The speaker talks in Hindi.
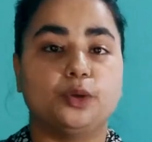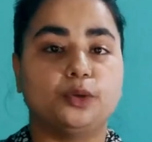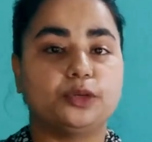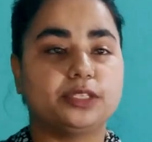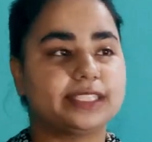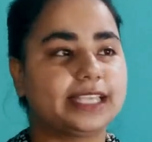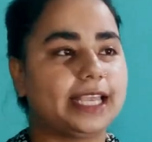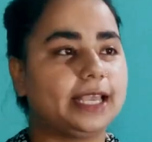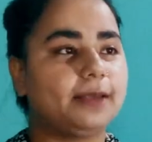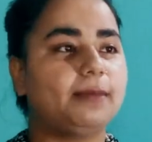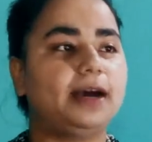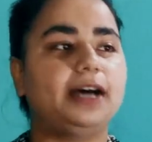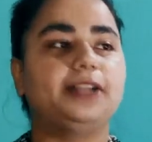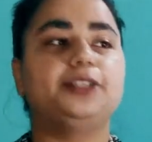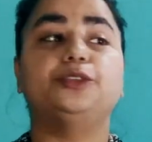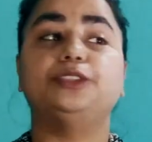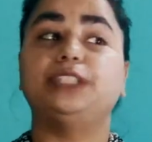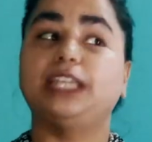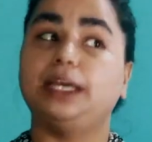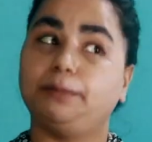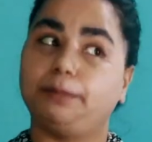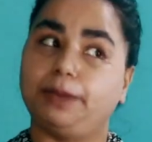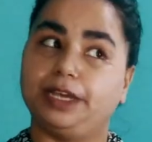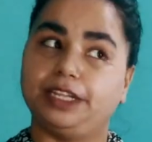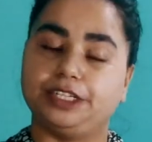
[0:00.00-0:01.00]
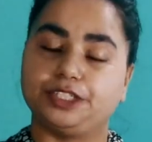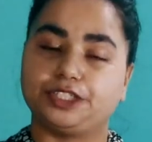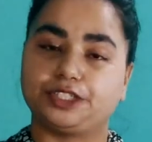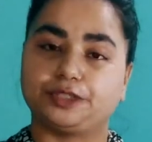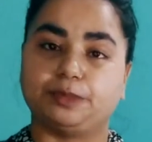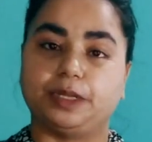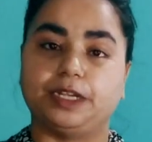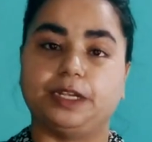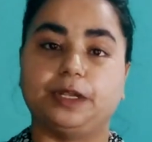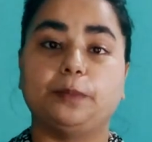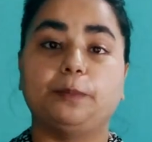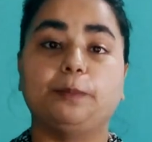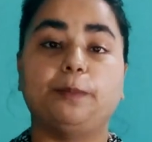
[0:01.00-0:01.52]
उसके बाद होता है
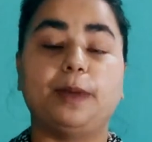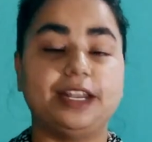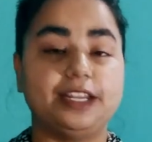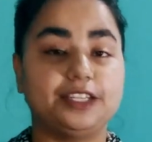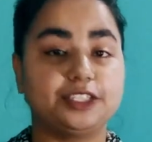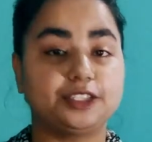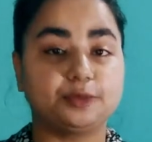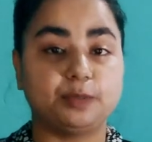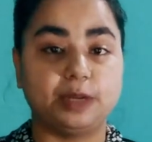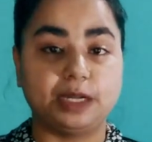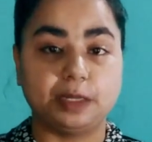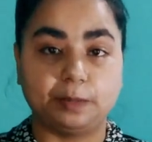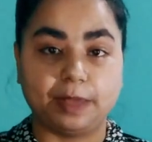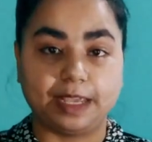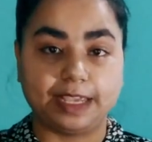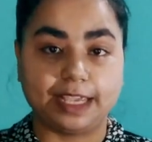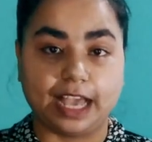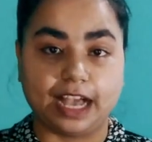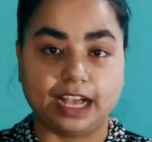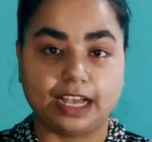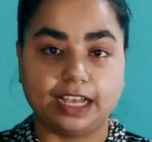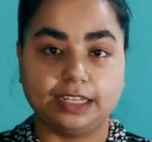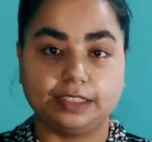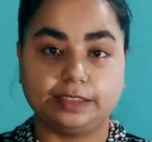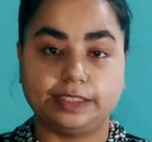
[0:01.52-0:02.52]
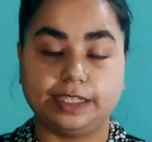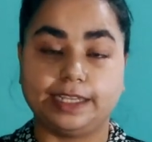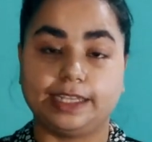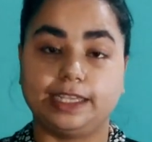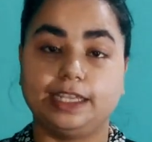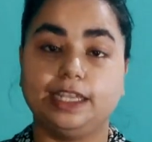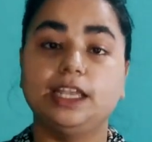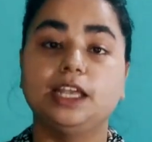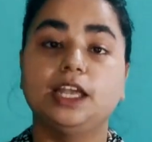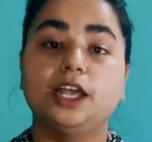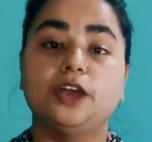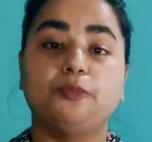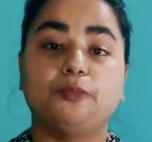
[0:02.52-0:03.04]
पनिशमेंट पनिशमेंट में क्या करते
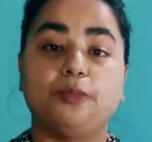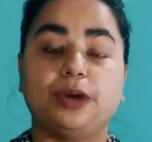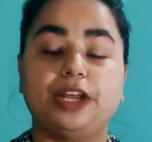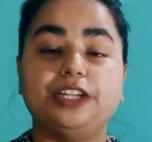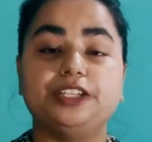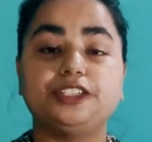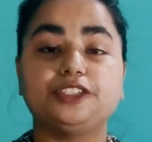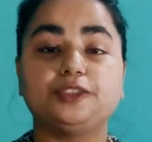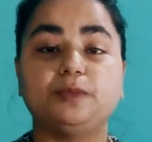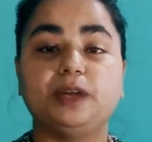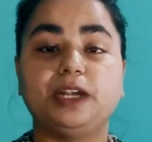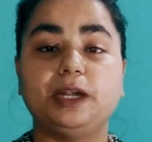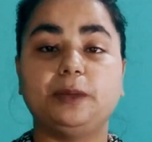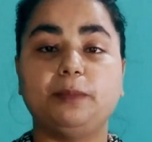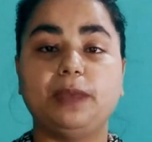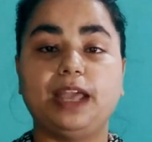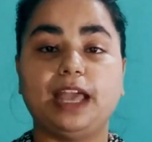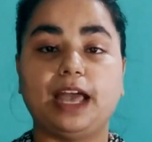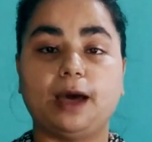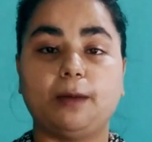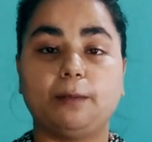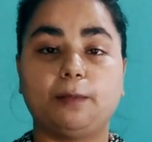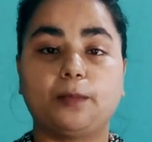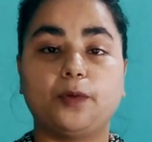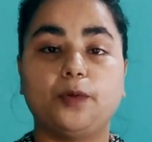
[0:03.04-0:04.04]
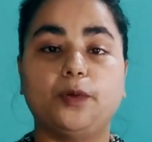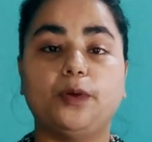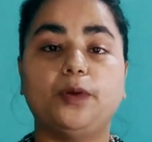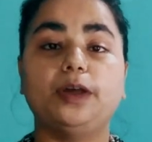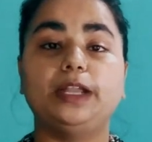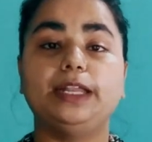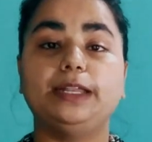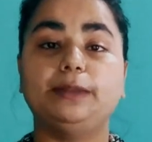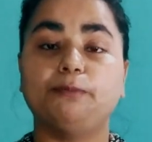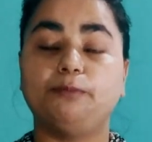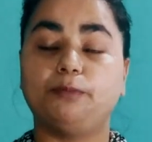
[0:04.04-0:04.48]
हैं पनिशमेंट में आपको